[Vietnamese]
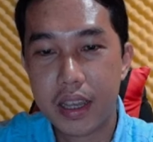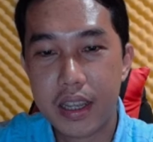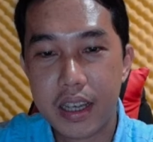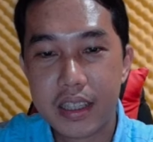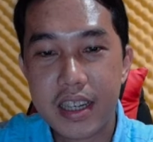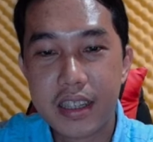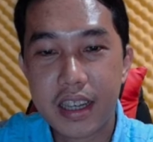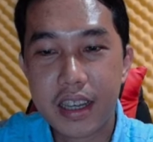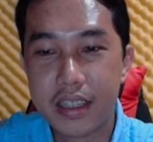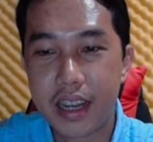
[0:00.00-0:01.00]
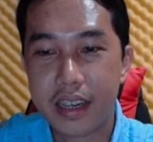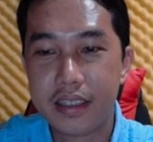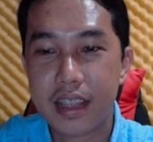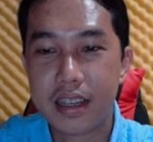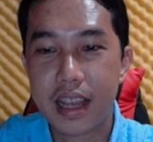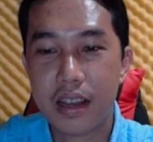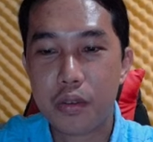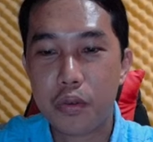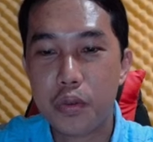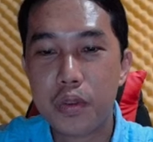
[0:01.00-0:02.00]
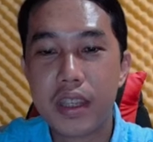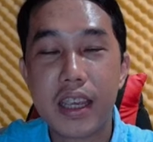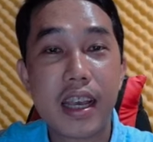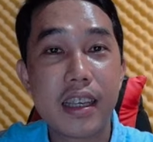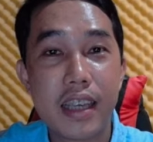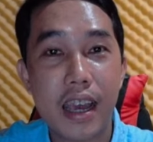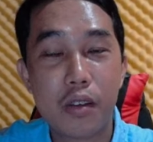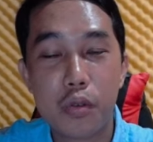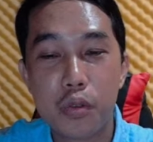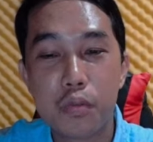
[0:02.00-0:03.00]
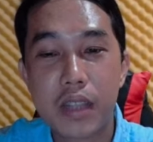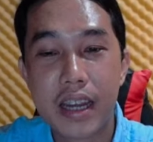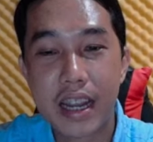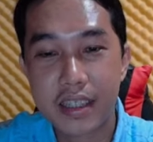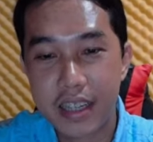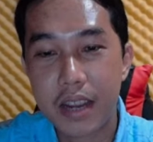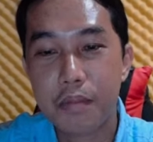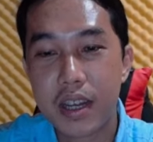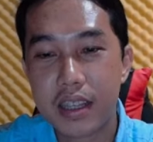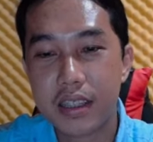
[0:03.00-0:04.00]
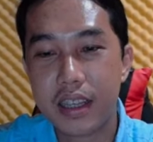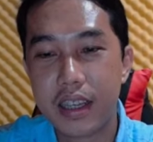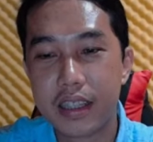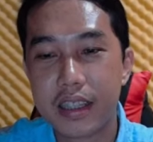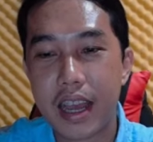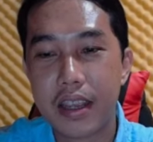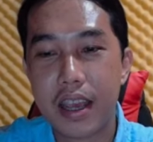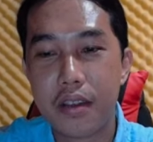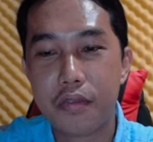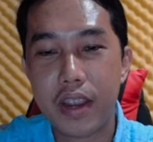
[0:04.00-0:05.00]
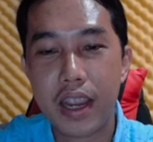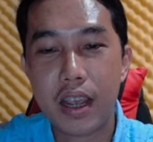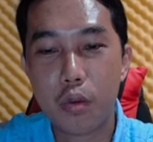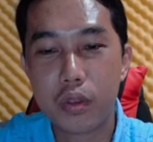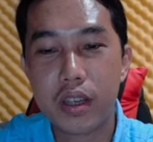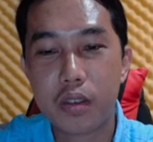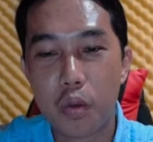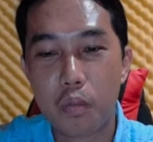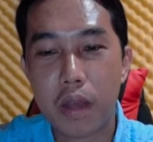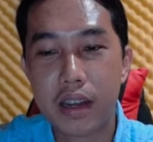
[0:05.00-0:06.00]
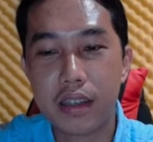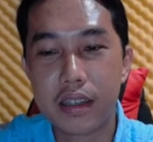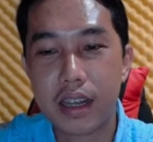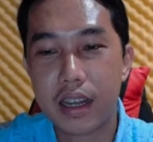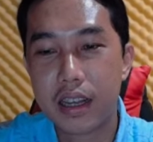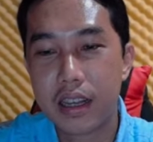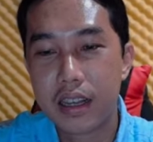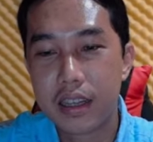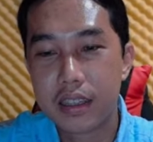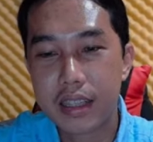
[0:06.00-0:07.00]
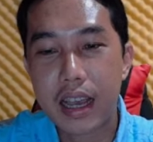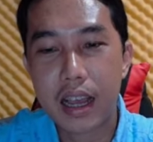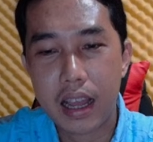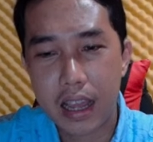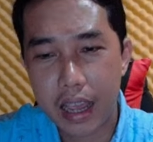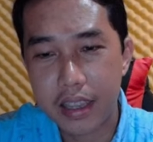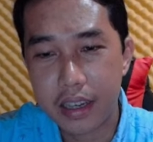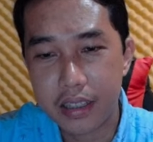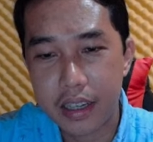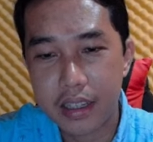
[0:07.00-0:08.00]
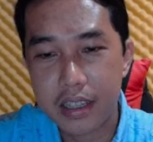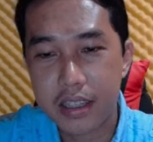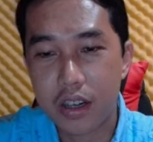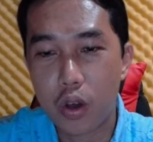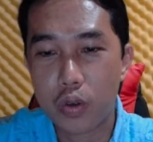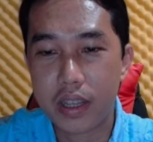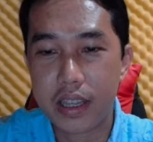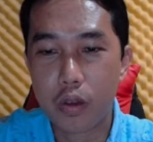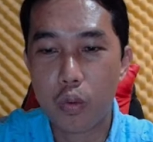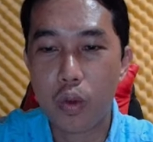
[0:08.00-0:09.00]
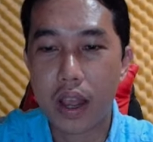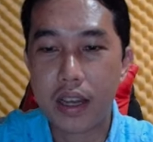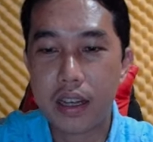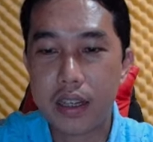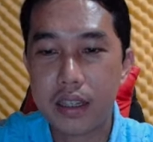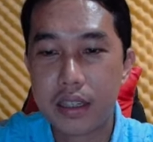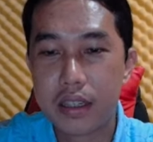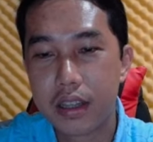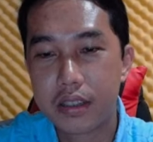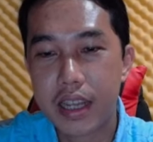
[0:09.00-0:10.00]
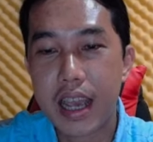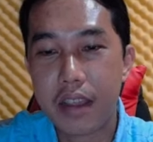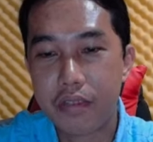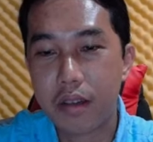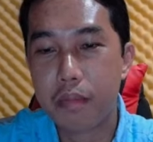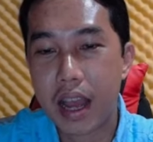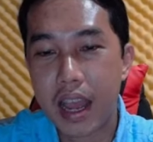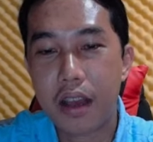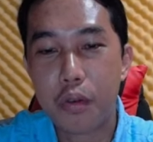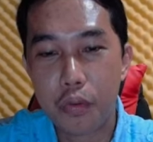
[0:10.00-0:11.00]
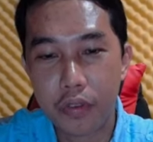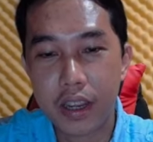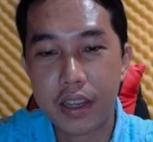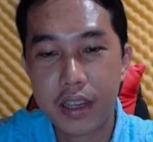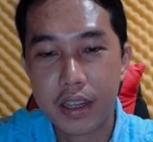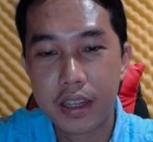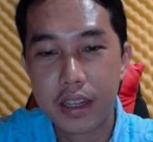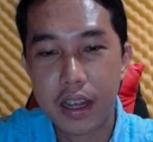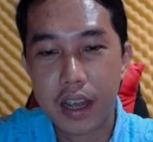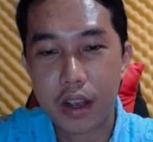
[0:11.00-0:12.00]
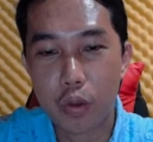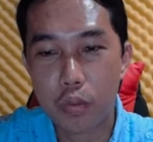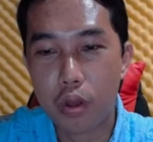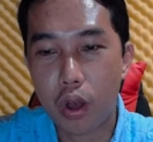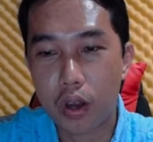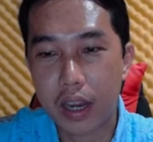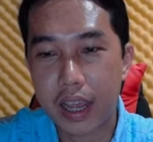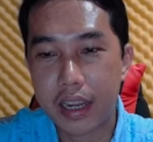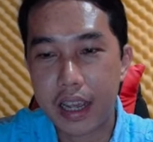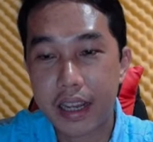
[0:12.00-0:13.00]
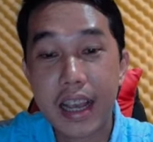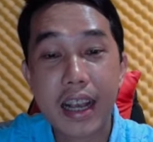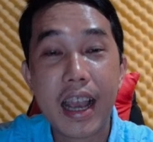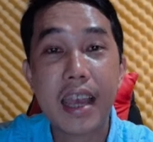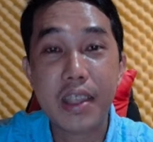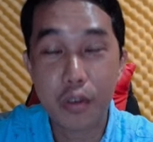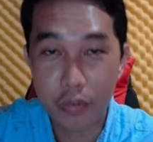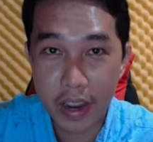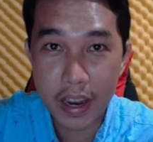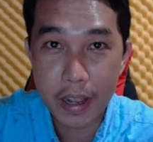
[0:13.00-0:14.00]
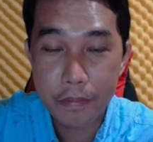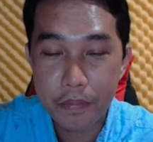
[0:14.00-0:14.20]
thì, à, trên cái hình ảnh tất cả cô chú anh chị khán giả của chúng ta đang xem đó thì hiện tại à, vé hầu như cũng bán được à, chắc à, hãy nhìn trên cái sơ đồ này chắc cũng khoảng à, chắc 2 phần 3 hả quý vị à, cũng còn lại à, khá khá nhiều vé